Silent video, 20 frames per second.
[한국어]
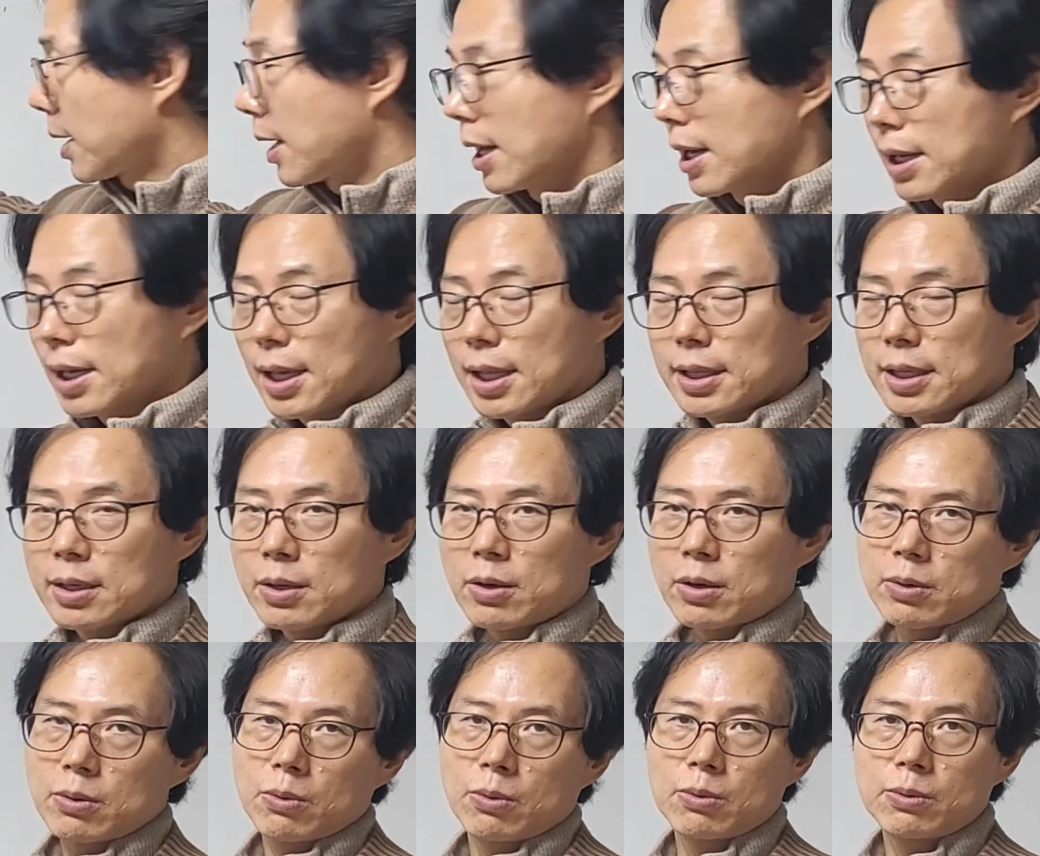관계된 걸
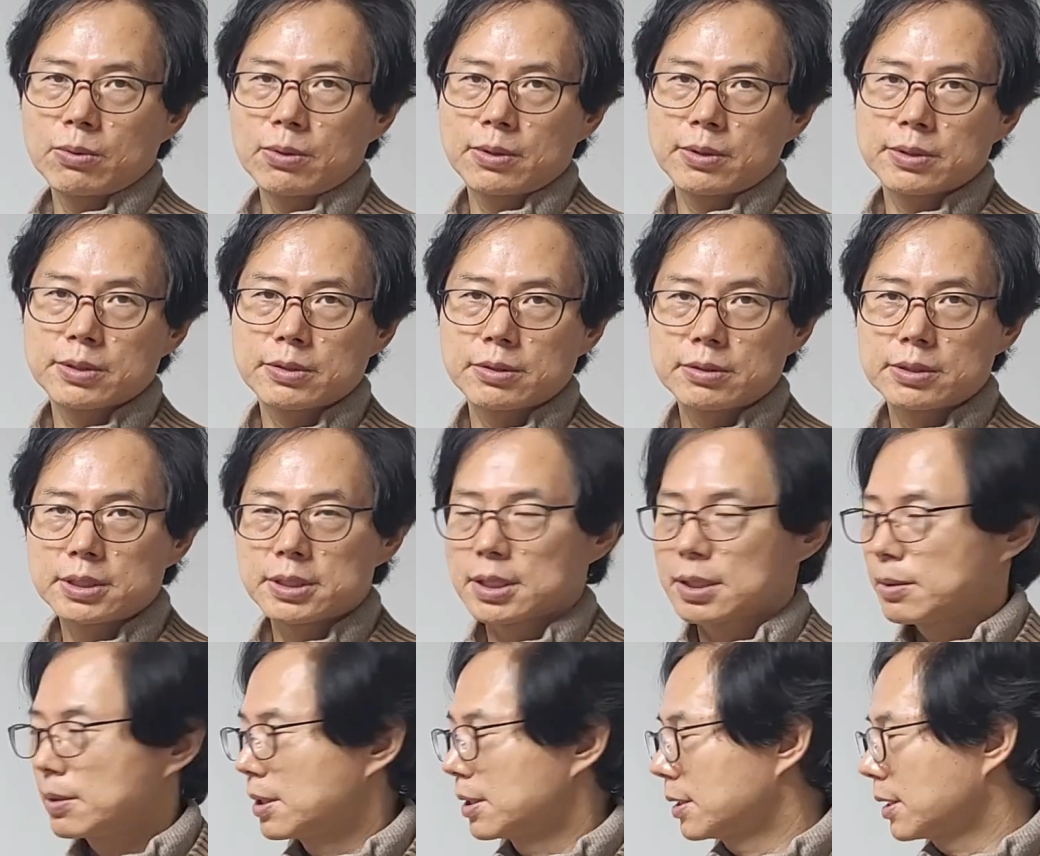오는 것을
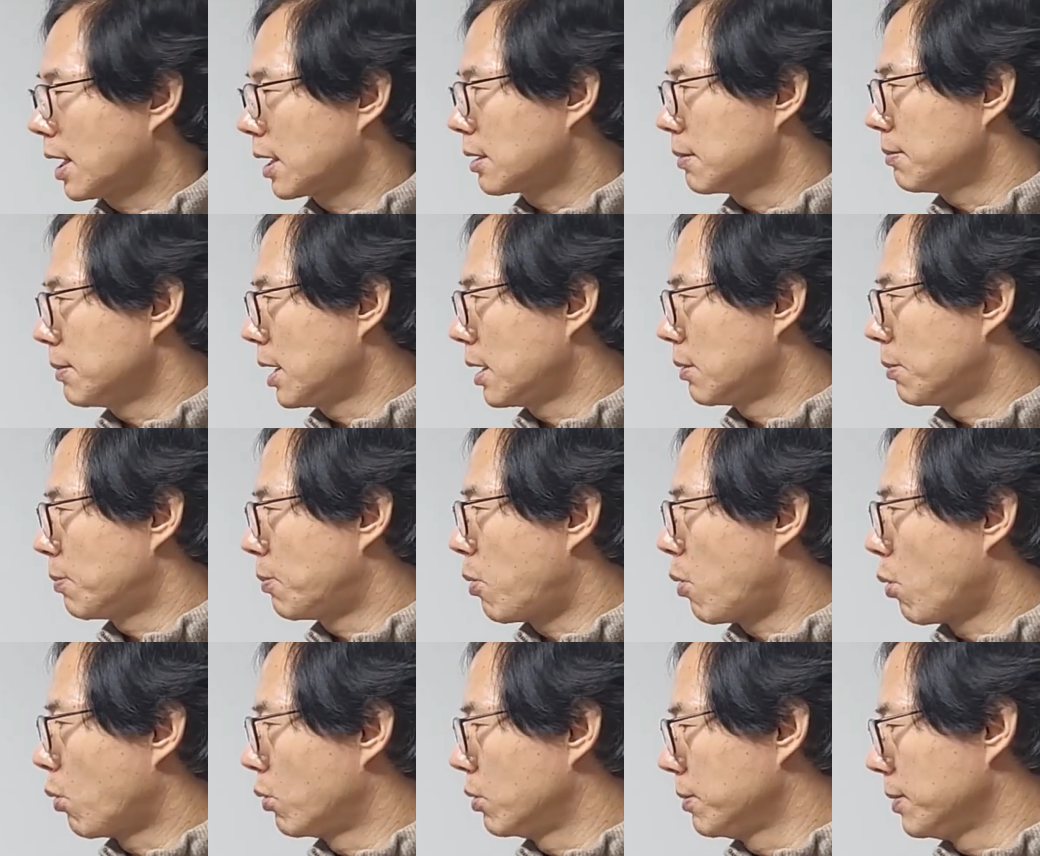다른 말로
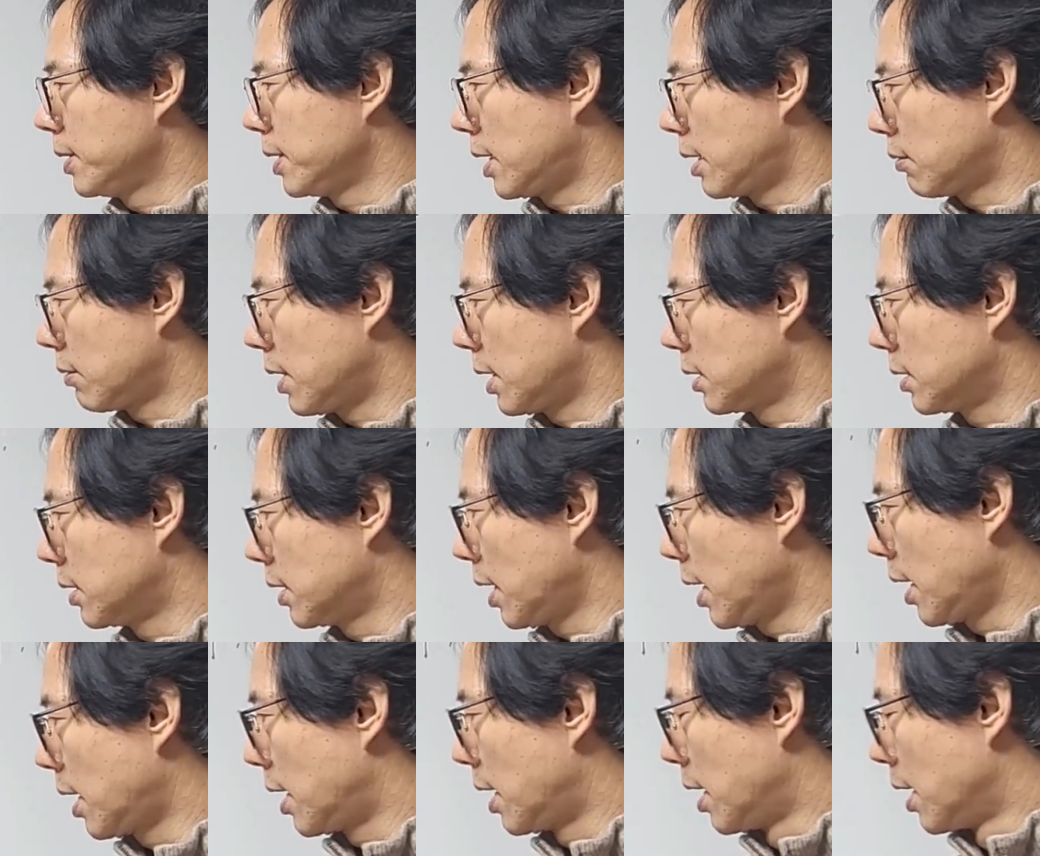복음이라고
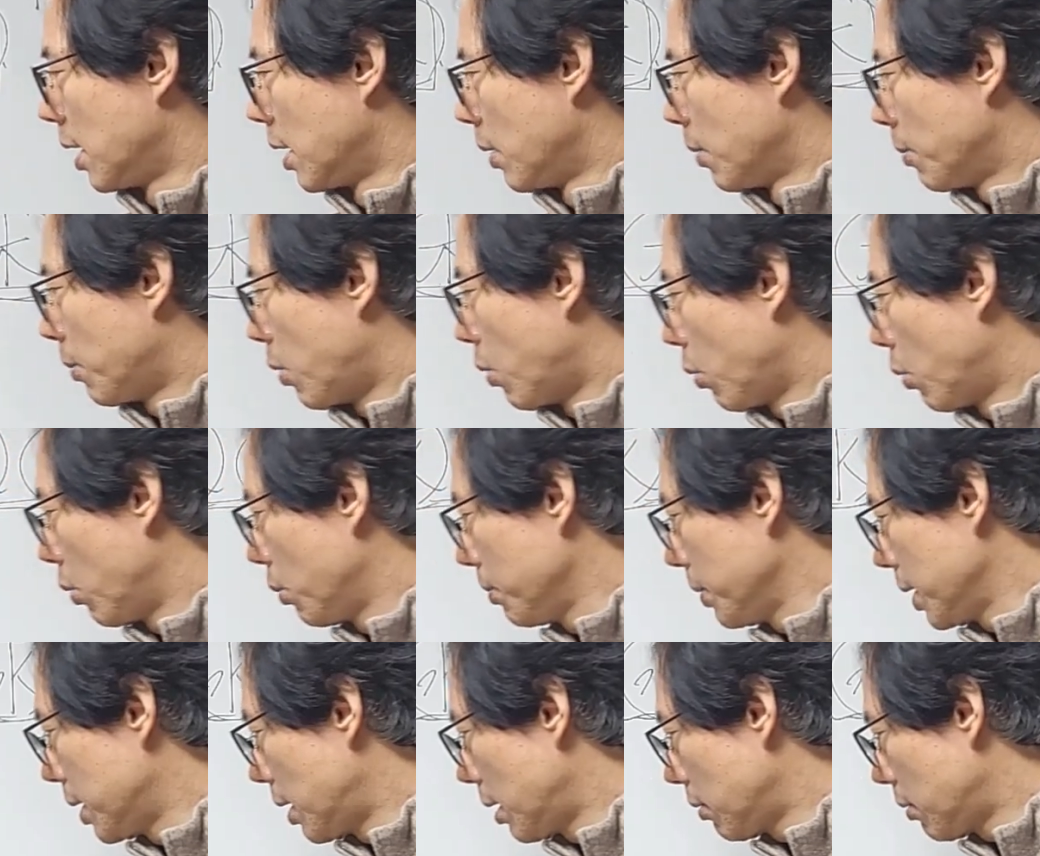하는데
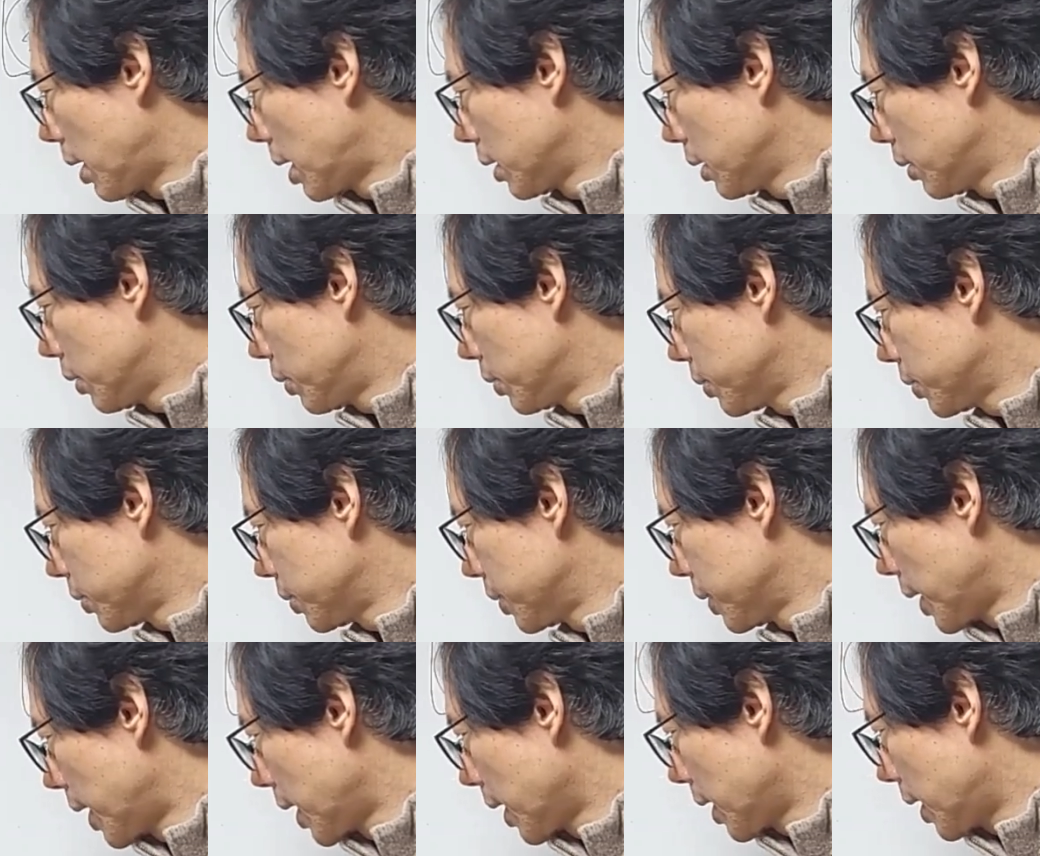복음이라고 하는 것은
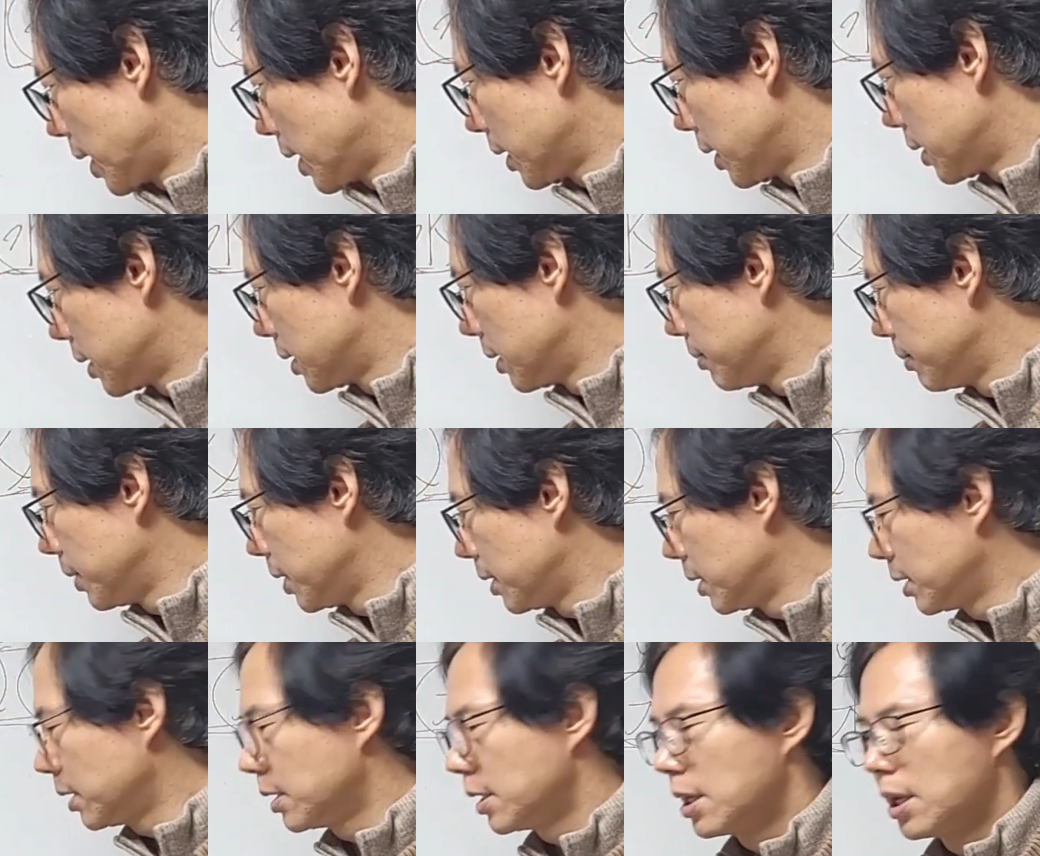약간
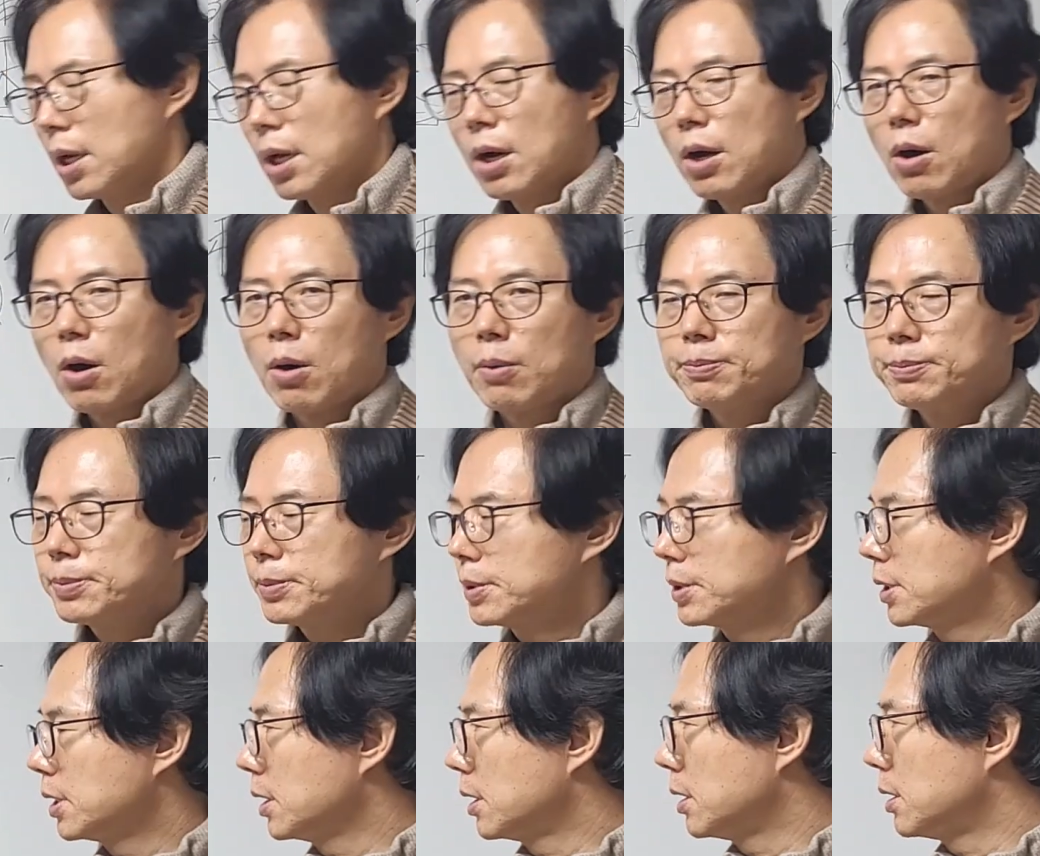의미는
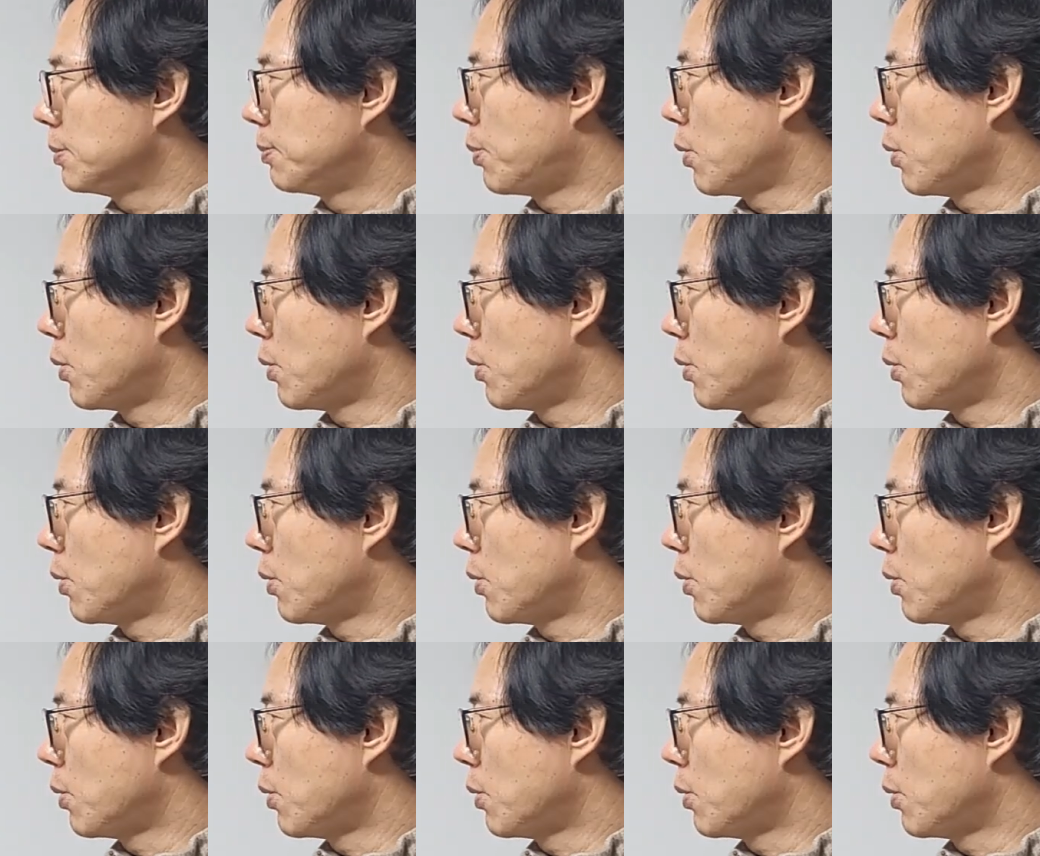엎드릴